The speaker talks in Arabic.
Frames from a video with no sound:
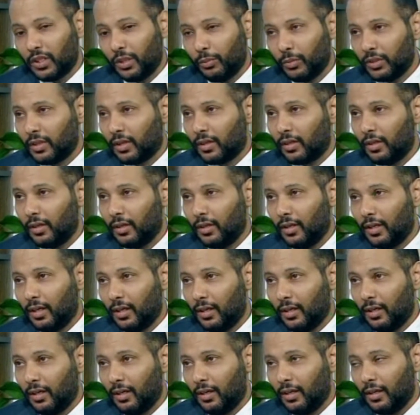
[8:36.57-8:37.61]
المطر
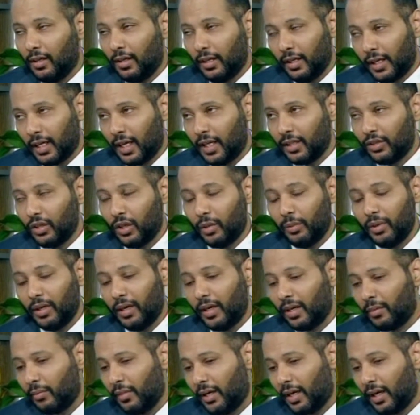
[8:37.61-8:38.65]
اللي كانت يوم
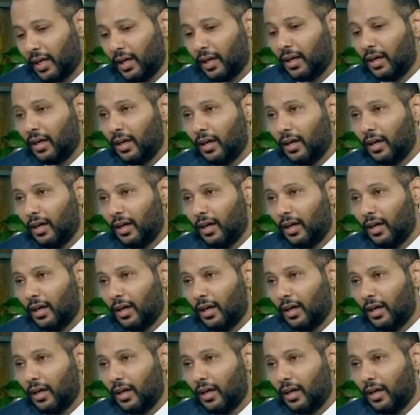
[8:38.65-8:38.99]
الاربعاء